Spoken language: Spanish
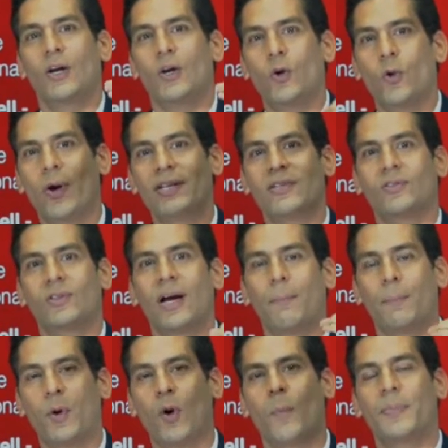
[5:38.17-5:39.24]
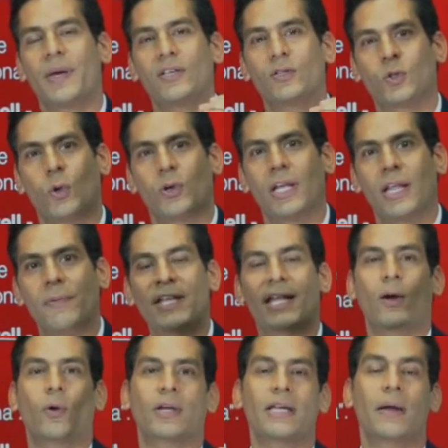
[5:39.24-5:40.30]
nuestra propia historia de
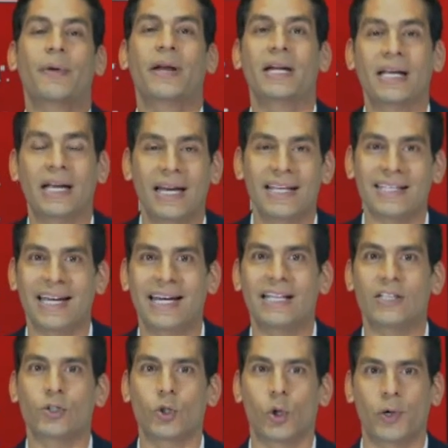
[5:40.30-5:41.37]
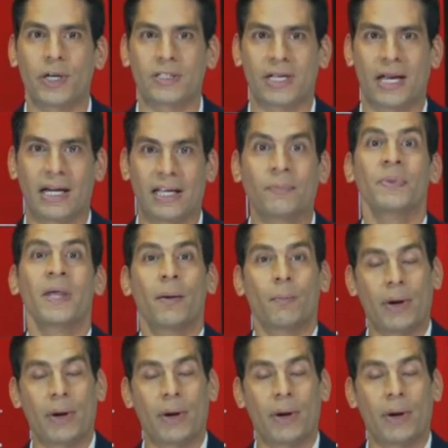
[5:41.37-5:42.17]
vida, lo que llaman en inglés el storytelling.